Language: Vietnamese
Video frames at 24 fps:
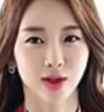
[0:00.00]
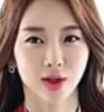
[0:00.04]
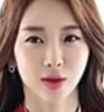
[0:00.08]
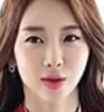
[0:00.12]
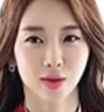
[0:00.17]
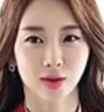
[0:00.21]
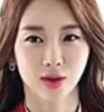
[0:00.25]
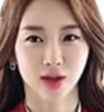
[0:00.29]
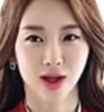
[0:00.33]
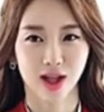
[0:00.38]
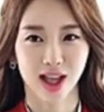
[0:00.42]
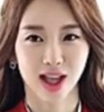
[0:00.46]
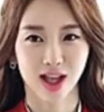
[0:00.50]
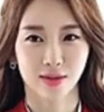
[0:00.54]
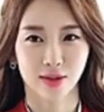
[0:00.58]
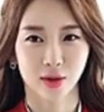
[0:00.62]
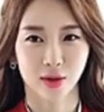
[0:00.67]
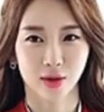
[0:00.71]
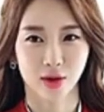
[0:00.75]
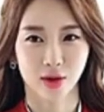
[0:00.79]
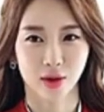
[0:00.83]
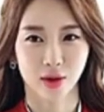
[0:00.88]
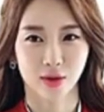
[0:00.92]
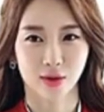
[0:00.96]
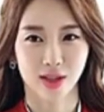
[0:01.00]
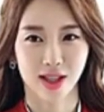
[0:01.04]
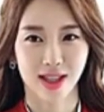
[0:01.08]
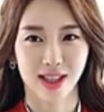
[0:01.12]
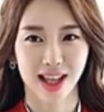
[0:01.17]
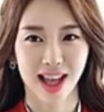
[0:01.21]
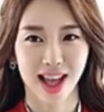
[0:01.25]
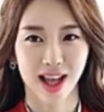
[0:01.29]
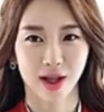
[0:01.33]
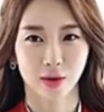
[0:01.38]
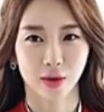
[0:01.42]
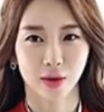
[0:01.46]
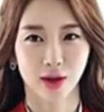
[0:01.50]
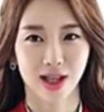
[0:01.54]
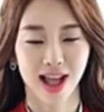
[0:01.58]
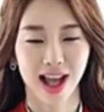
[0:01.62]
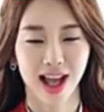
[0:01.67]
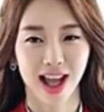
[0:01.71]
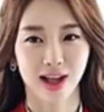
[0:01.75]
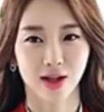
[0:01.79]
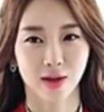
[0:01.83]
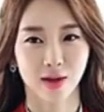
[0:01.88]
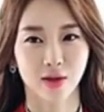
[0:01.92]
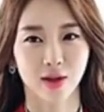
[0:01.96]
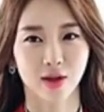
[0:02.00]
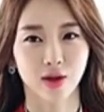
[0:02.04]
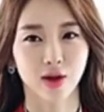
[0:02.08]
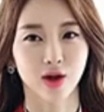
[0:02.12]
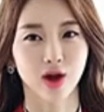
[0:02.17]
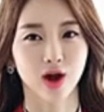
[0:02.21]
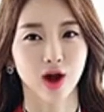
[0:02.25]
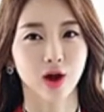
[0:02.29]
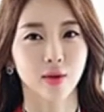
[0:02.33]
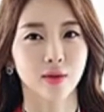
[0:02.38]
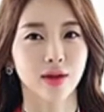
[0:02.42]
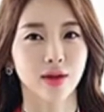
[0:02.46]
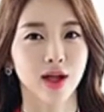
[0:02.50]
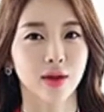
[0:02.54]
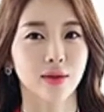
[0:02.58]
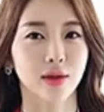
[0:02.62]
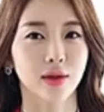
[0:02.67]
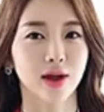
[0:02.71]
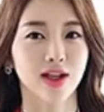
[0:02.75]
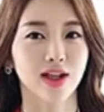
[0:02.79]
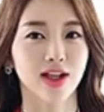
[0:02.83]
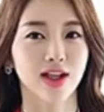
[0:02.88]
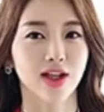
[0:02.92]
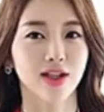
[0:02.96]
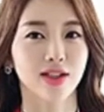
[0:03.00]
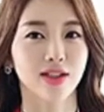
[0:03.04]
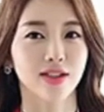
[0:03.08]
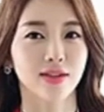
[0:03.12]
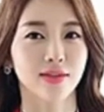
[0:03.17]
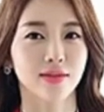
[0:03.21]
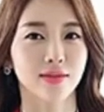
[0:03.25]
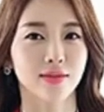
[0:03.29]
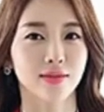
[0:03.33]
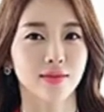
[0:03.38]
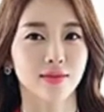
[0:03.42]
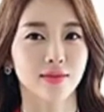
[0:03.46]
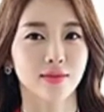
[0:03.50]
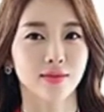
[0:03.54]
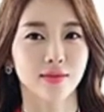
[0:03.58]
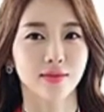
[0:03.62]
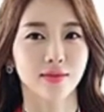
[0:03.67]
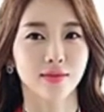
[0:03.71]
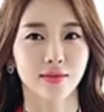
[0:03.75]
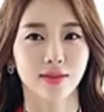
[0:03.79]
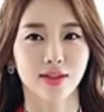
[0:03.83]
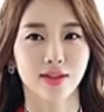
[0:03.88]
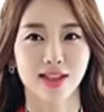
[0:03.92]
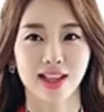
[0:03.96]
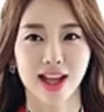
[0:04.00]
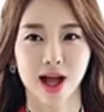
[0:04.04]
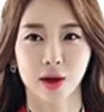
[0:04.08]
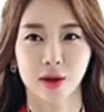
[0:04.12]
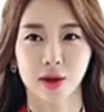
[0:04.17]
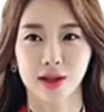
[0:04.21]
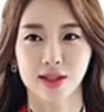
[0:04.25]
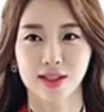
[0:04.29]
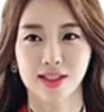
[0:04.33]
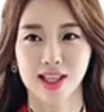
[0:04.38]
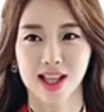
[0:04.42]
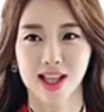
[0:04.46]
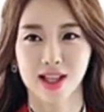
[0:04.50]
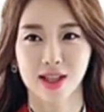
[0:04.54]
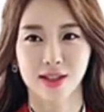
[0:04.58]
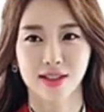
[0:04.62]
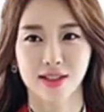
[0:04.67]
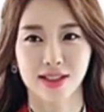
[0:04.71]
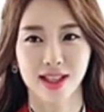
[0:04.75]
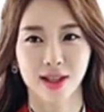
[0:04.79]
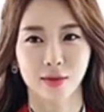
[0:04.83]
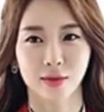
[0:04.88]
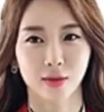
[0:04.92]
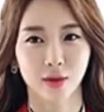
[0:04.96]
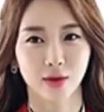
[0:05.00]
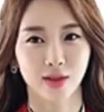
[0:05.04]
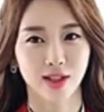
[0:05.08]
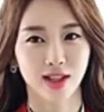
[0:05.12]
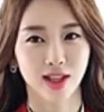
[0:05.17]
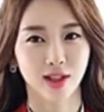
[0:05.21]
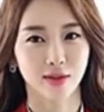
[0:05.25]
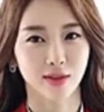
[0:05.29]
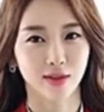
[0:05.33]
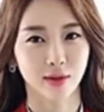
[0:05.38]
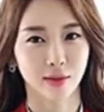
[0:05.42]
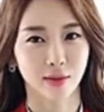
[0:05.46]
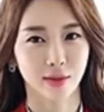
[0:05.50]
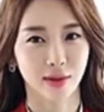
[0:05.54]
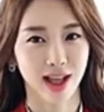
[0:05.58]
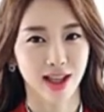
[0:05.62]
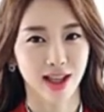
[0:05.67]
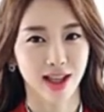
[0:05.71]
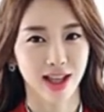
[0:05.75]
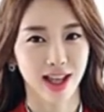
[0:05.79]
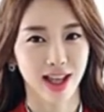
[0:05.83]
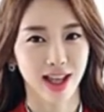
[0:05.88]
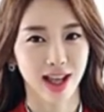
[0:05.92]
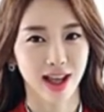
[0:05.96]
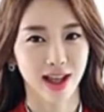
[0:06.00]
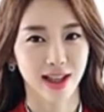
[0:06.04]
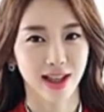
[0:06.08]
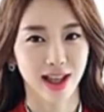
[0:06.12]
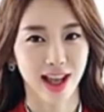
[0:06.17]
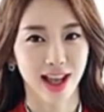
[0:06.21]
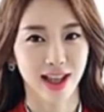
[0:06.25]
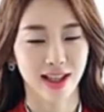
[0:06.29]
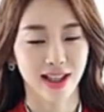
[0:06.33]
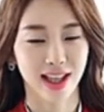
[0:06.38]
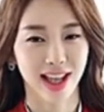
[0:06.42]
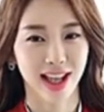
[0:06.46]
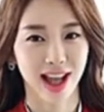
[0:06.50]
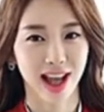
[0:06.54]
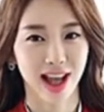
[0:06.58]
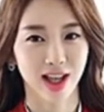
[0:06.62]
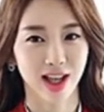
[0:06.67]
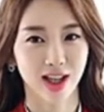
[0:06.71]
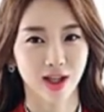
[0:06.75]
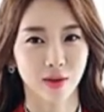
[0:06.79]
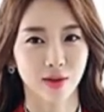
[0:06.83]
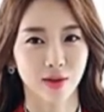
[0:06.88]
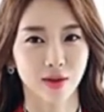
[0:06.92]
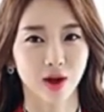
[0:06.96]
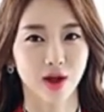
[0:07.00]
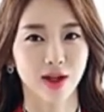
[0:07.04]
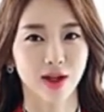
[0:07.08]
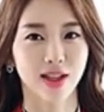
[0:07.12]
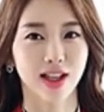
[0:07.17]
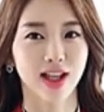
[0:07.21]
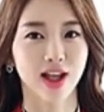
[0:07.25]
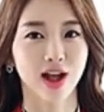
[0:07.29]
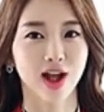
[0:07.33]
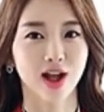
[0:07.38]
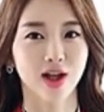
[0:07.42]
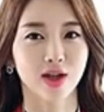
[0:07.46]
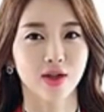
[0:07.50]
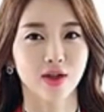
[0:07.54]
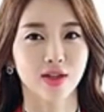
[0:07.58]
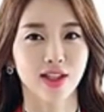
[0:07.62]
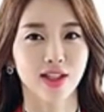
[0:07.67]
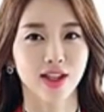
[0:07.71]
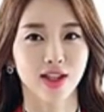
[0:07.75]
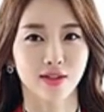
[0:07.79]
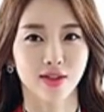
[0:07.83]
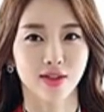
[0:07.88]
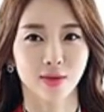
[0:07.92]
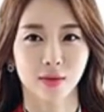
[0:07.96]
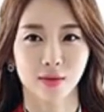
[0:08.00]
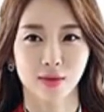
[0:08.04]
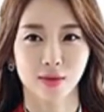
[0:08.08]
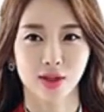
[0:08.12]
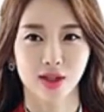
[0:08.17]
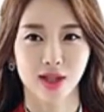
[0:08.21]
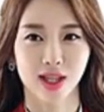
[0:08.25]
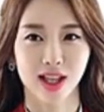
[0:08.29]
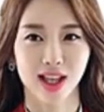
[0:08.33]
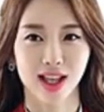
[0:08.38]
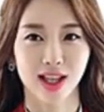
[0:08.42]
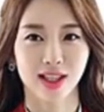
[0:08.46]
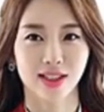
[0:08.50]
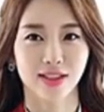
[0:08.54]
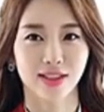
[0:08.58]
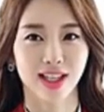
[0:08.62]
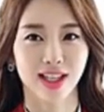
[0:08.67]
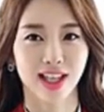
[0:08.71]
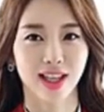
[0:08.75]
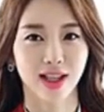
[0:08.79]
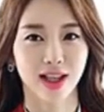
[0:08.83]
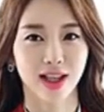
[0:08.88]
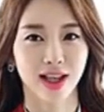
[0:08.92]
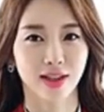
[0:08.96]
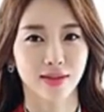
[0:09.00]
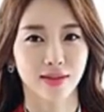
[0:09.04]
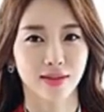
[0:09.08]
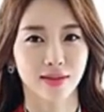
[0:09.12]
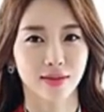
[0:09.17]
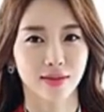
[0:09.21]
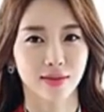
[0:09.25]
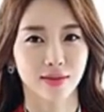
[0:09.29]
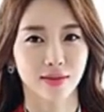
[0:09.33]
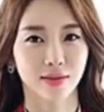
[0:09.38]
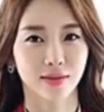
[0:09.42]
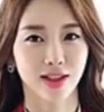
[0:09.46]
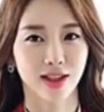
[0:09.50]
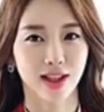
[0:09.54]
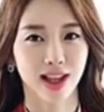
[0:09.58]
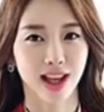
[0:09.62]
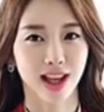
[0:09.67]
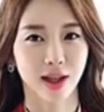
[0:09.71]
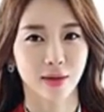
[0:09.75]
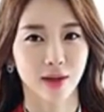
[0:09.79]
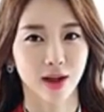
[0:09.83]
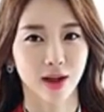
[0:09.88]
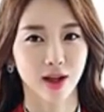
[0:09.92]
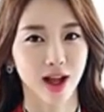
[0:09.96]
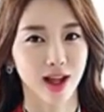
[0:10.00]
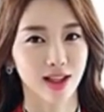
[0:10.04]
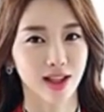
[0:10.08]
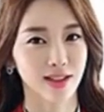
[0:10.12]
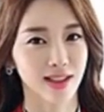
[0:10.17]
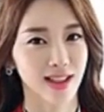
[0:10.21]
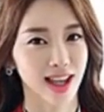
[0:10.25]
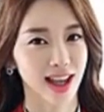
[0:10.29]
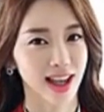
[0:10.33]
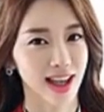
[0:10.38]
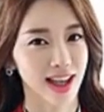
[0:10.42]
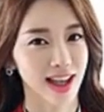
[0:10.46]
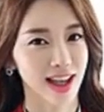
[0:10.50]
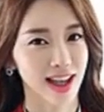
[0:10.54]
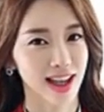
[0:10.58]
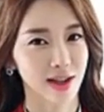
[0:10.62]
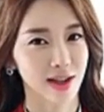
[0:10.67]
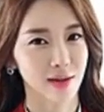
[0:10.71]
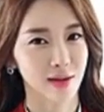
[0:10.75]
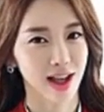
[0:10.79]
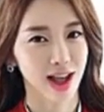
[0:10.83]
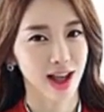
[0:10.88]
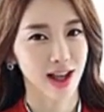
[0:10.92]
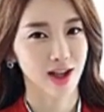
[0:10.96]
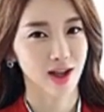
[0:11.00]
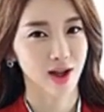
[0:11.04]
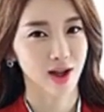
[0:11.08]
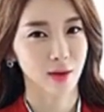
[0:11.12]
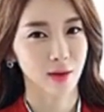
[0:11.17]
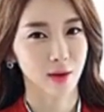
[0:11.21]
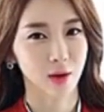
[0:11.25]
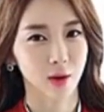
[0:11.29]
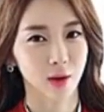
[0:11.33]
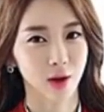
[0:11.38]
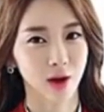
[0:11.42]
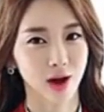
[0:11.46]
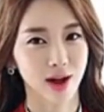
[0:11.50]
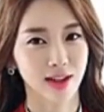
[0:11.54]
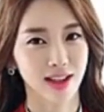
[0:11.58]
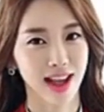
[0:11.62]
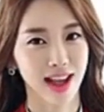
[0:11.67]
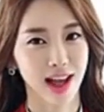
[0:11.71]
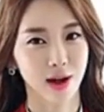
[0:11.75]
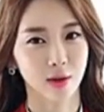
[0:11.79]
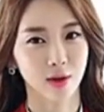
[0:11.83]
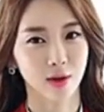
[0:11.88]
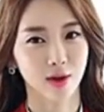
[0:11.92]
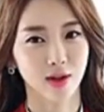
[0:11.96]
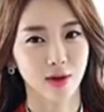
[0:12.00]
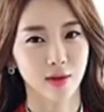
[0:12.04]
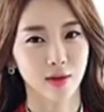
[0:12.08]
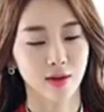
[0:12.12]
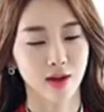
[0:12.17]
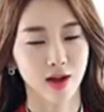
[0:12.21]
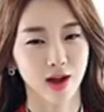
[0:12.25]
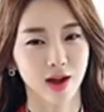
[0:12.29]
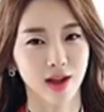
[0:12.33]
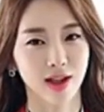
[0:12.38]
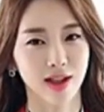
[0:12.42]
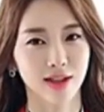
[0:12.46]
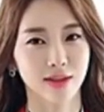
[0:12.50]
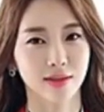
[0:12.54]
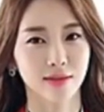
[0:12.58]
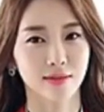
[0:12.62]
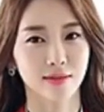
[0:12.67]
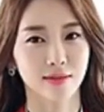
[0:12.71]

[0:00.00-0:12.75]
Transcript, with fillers: Chúng tôi hy vọng thông tin này quý nhà đầu tư không nên bỏ lỡ. Nếu anh chị cần tìm mua sản phẩm tại dự án này liên hệ chúng tôi để có được sản phẩm vừa ý anh chị nhé. Cảm ơn anh chị đã theo dõi chuyên mục quảng cáo của chúng tôi.